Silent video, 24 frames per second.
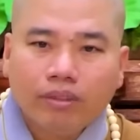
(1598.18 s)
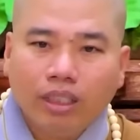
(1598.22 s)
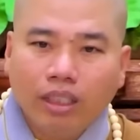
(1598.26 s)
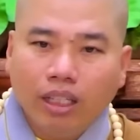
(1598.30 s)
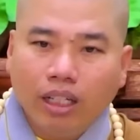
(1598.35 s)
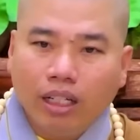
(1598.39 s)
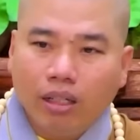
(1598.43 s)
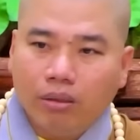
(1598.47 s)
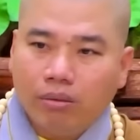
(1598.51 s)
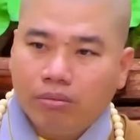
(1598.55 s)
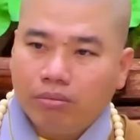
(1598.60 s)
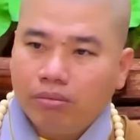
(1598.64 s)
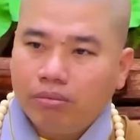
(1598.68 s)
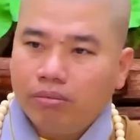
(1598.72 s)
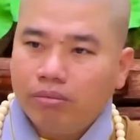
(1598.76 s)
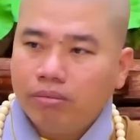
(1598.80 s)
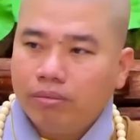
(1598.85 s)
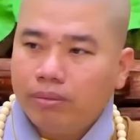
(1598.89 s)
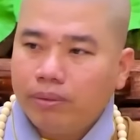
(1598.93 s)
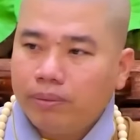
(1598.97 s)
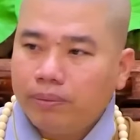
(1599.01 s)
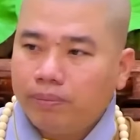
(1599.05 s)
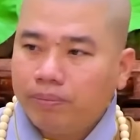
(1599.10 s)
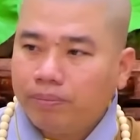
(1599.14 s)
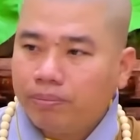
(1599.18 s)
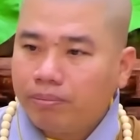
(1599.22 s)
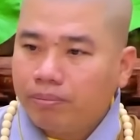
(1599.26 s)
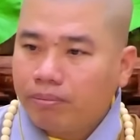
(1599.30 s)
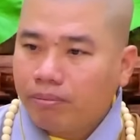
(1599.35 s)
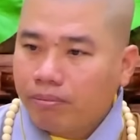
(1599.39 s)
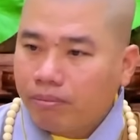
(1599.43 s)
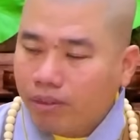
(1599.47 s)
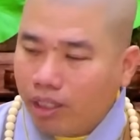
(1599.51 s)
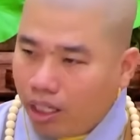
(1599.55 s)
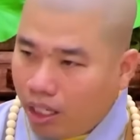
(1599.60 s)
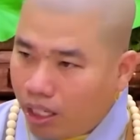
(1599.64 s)
Thấy không?
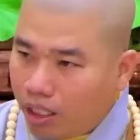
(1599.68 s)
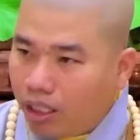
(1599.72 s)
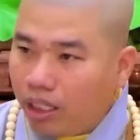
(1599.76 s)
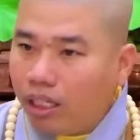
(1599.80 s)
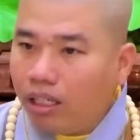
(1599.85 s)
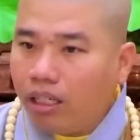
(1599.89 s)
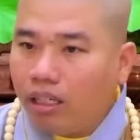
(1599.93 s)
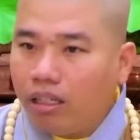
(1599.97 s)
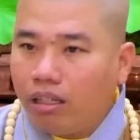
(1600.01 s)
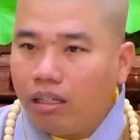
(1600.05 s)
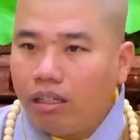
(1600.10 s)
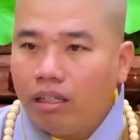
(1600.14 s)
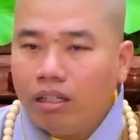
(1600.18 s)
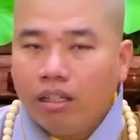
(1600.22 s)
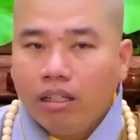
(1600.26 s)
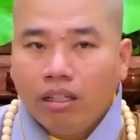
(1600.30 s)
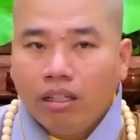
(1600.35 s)
Nên á,